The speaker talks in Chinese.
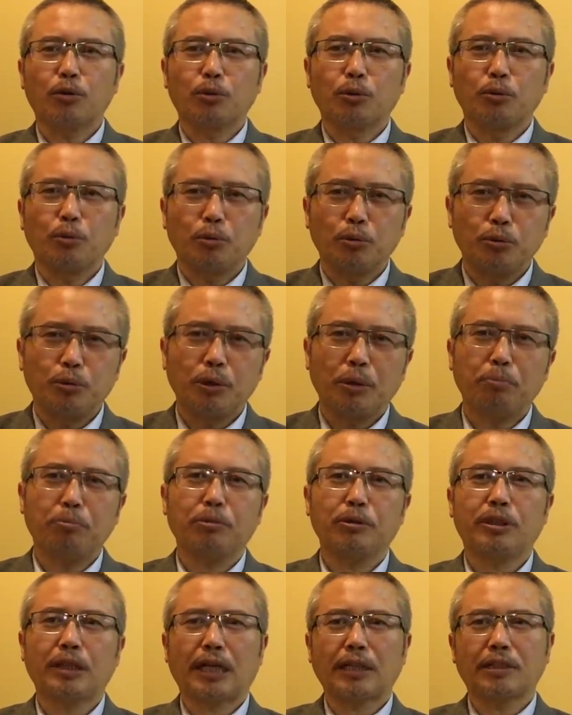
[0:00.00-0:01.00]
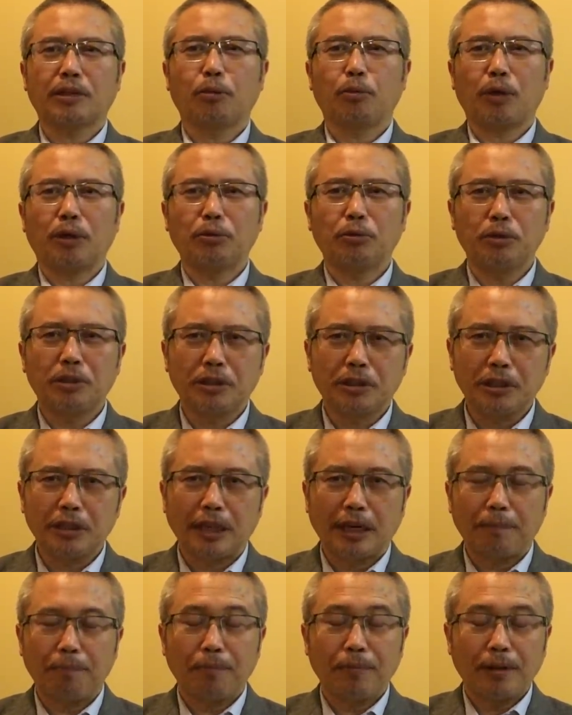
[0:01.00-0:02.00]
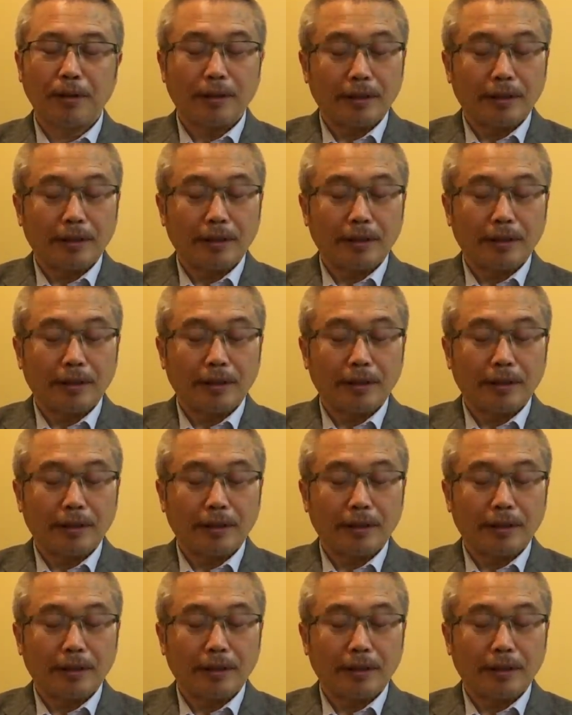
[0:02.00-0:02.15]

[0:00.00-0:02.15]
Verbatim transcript: 中共宣布加征关税之前，